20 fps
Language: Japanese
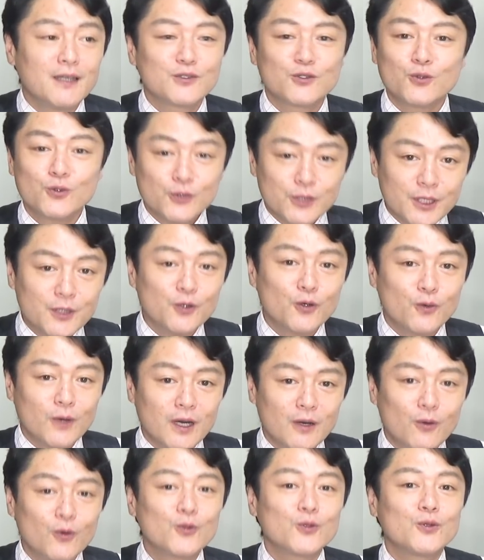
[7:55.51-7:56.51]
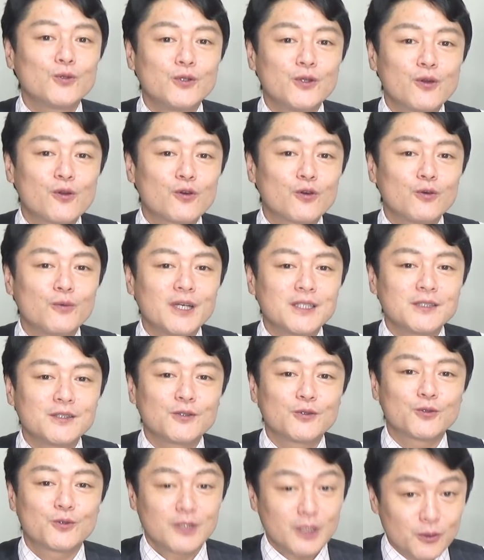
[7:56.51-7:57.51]
その成功は本当に喜ばしい
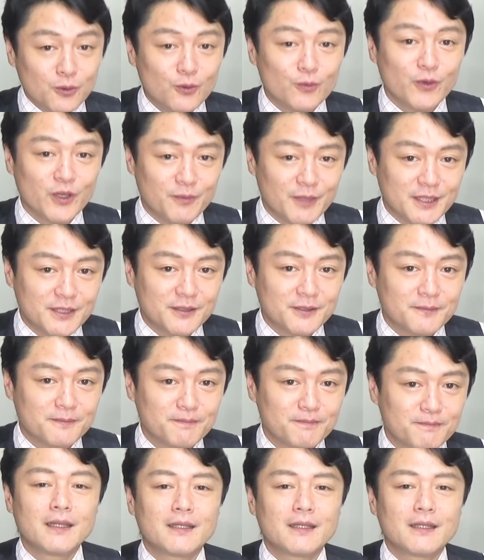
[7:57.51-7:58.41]
ことだと思います